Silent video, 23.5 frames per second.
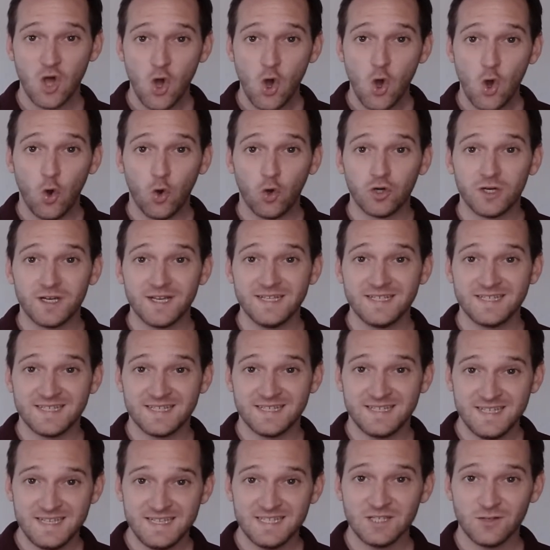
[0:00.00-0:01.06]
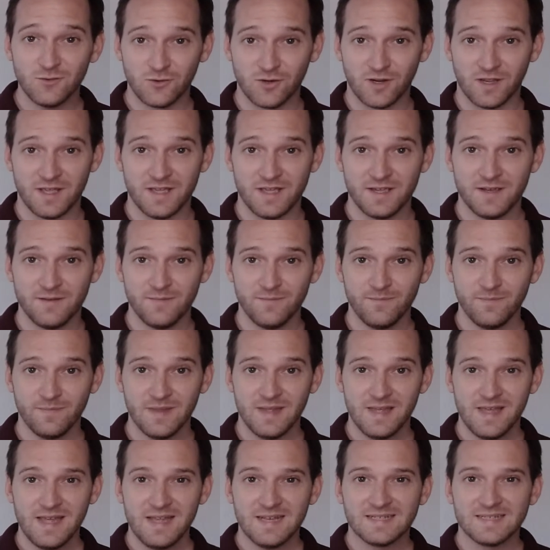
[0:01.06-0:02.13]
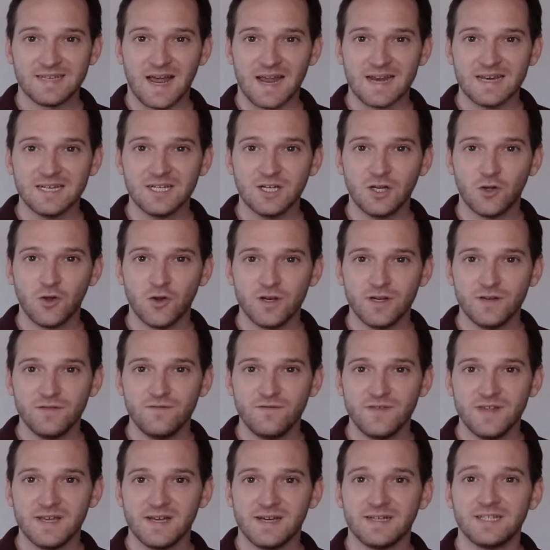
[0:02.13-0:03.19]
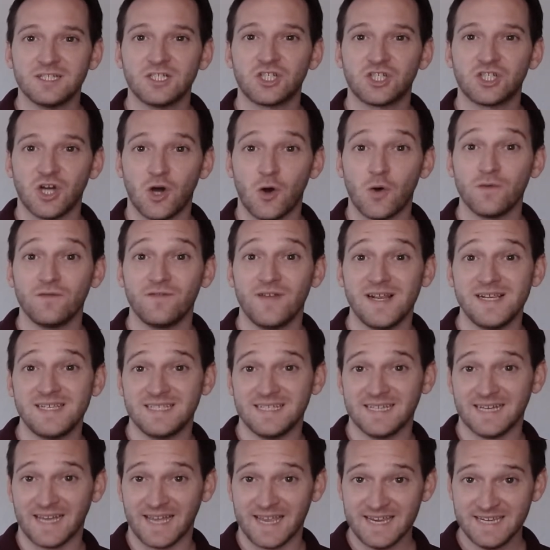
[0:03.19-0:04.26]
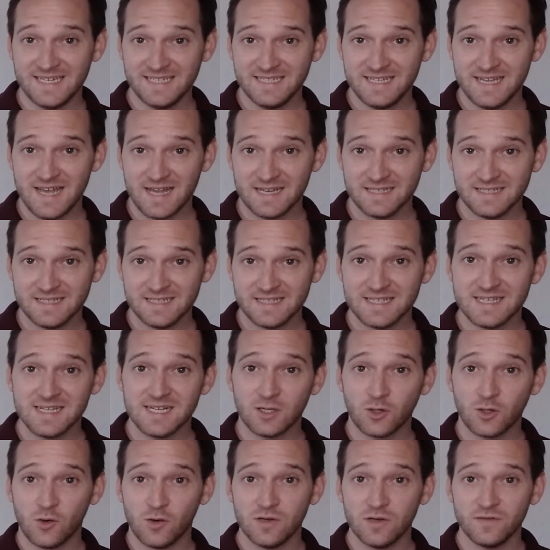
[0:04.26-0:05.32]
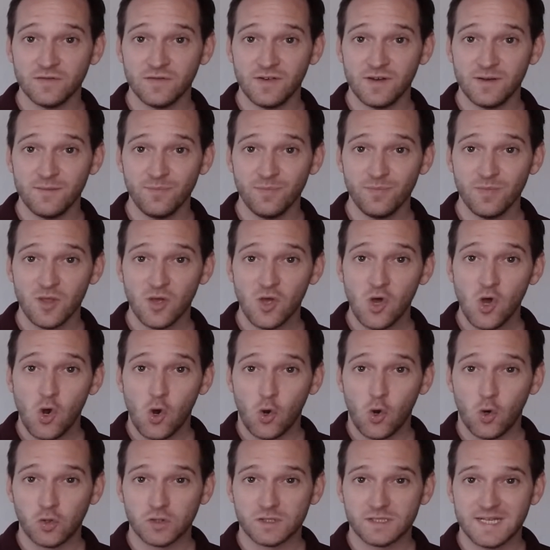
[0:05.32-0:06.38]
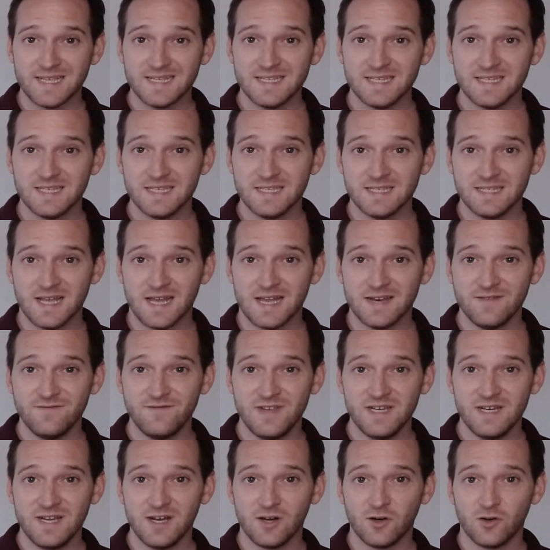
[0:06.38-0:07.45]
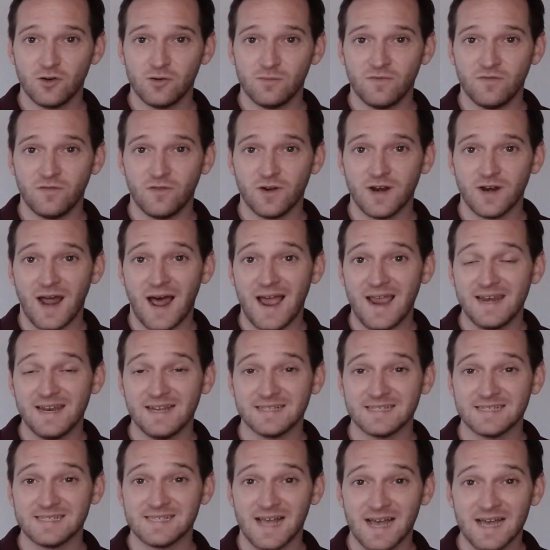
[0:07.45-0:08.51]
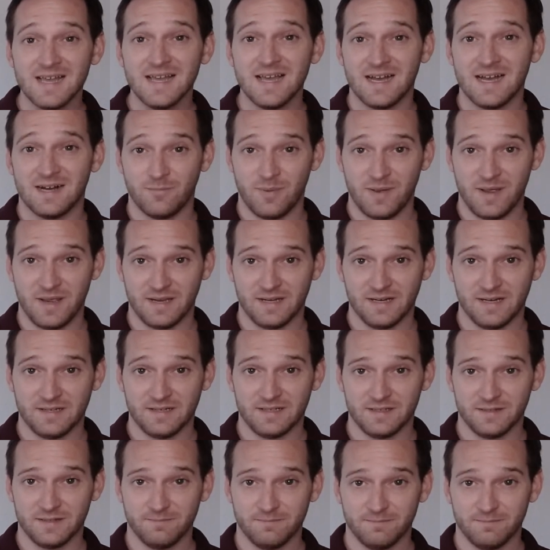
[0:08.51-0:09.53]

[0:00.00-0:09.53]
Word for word: und ist dies okay, dann können wir schauen, welche Rechte hat jetzt der Käufer und das ist dann wiederum von einer Sache abhängig,